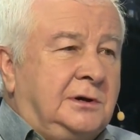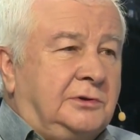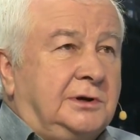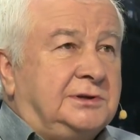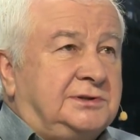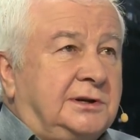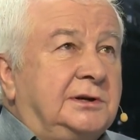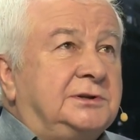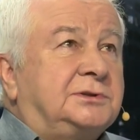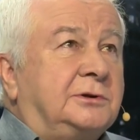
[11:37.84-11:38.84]
To jest z
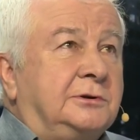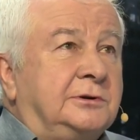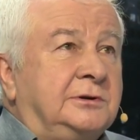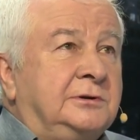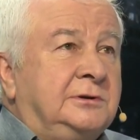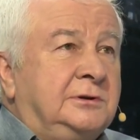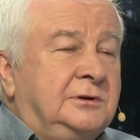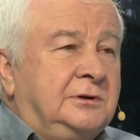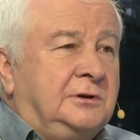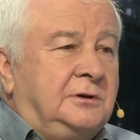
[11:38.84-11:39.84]
jednej strony
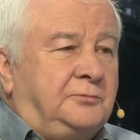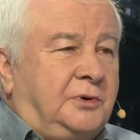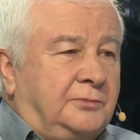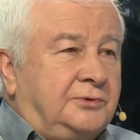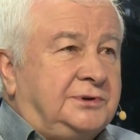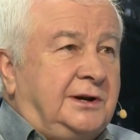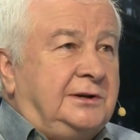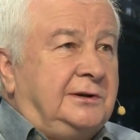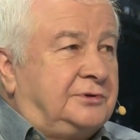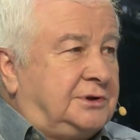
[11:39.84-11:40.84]

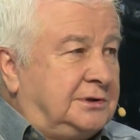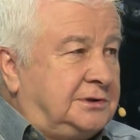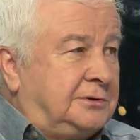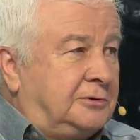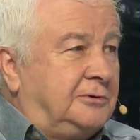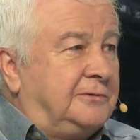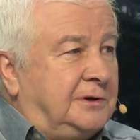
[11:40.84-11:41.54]
pobudzanie wszelkich ruchów